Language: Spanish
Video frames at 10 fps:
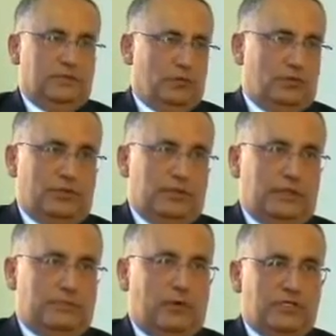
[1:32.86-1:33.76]
pues mucho, y
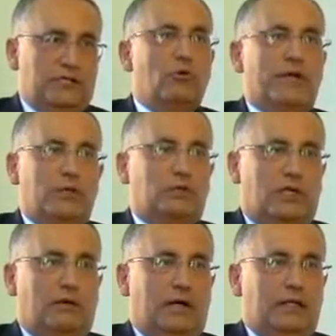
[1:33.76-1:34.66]
de por sí hemos venido
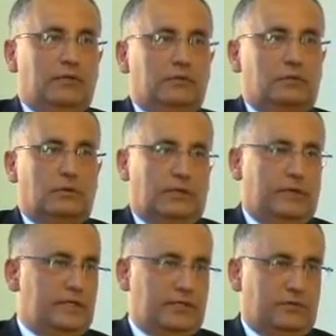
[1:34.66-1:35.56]
trabajando con,
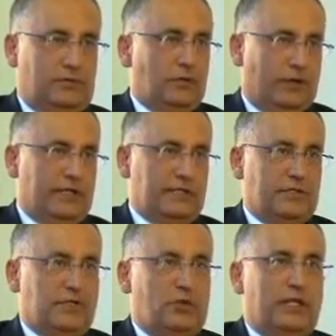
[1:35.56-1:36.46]

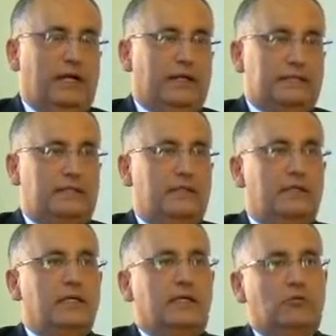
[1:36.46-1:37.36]
organizaciones solidarias.
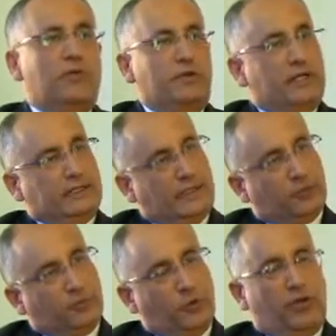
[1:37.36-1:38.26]
Hemos venido
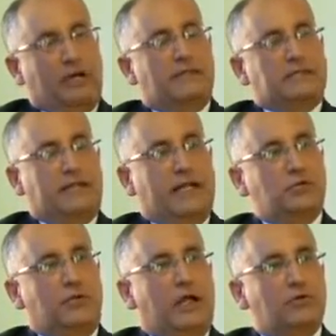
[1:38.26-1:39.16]
adelantando programas
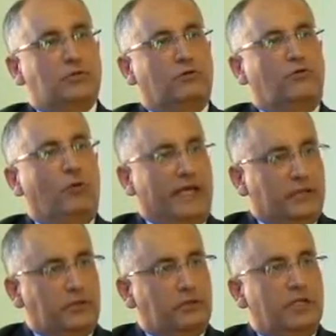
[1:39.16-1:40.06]
relacionados con
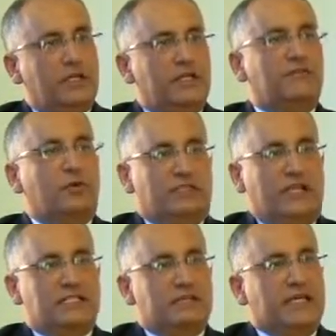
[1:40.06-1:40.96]
fomento y
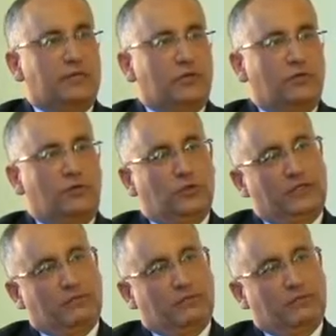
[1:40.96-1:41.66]
fortalecimiento de los fondos de